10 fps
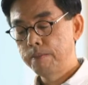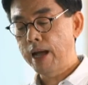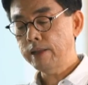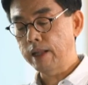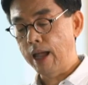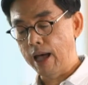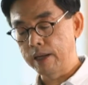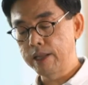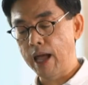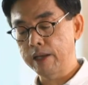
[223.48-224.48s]
มาตรฐาน
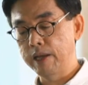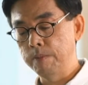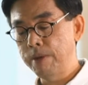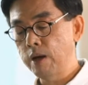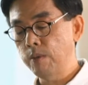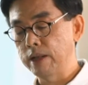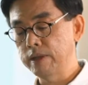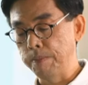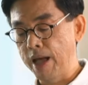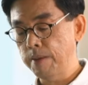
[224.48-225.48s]
เนี่ยอยากเห็นมากกว่า
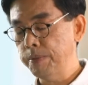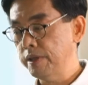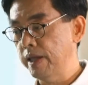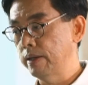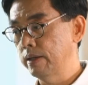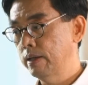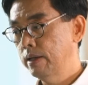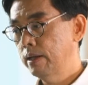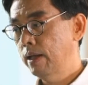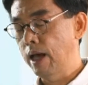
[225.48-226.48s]

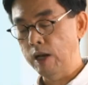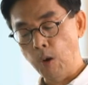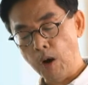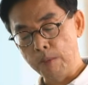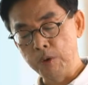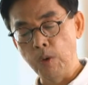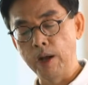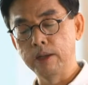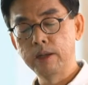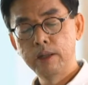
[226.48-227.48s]
15% เราก็คำนว
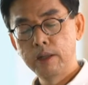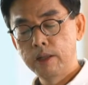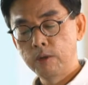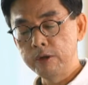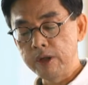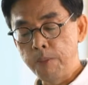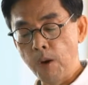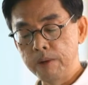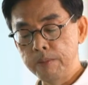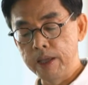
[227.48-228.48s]
ณทศพ
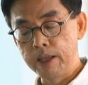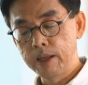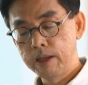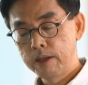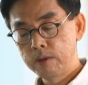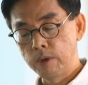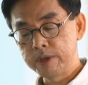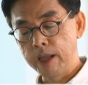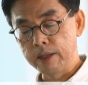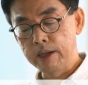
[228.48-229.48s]
ลมีตัว
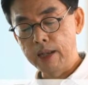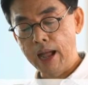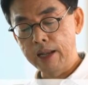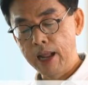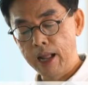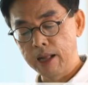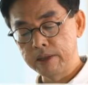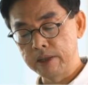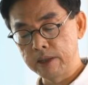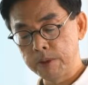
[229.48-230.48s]
เศษคือ
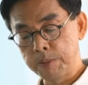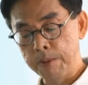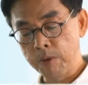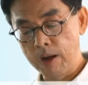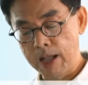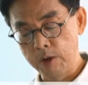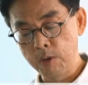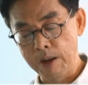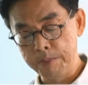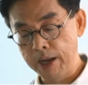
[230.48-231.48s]
1,500,000สินทรัพย์สภาพคล่องหารด้ว
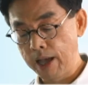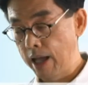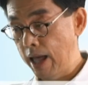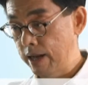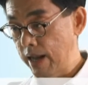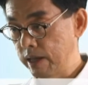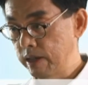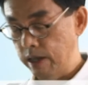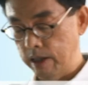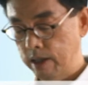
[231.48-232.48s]
ยความมั่งคั่ง
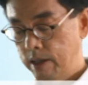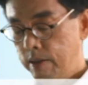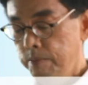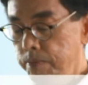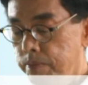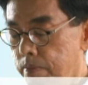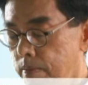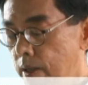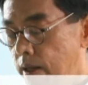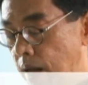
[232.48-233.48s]

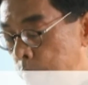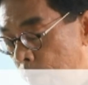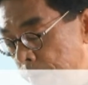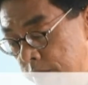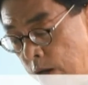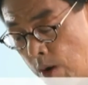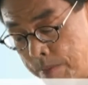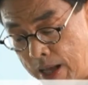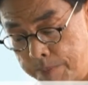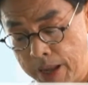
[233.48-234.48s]
5,100,000คำนวณเปอร์เซ็นต์ออก
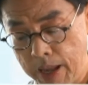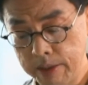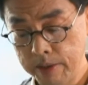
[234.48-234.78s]
มาเป็น